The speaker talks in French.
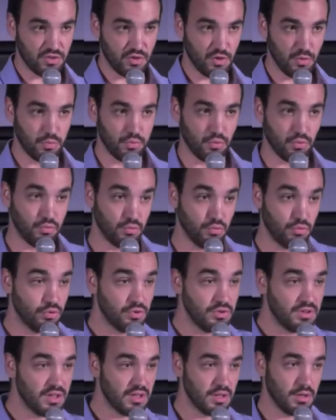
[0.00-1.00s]
Et pour vous
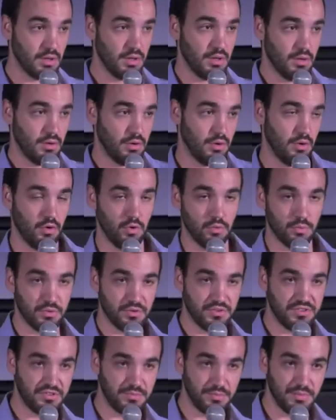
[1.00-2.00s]
donner une
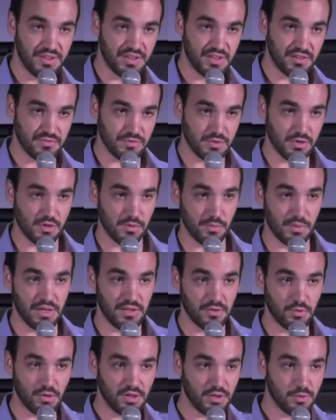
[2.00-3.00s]
petite métaphore,
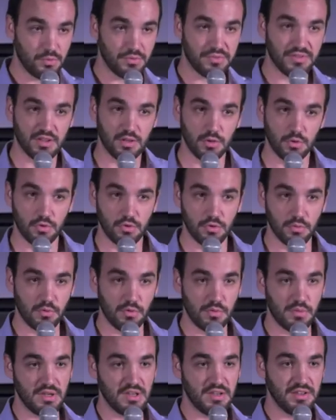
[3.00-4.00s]
bah, dans l'industrie de
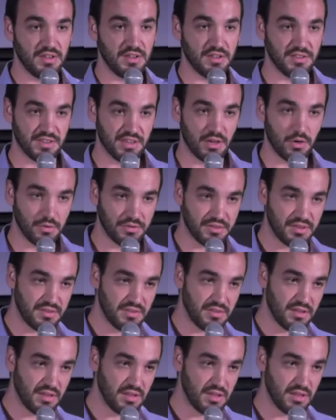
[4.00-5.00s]
l'automobile, il y a une
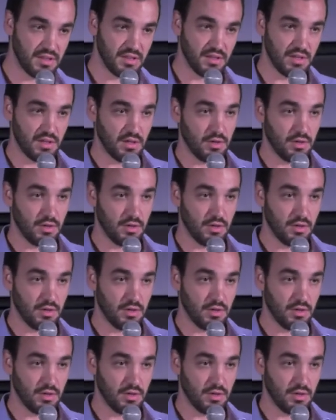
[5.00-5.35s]
quarantaine d'années,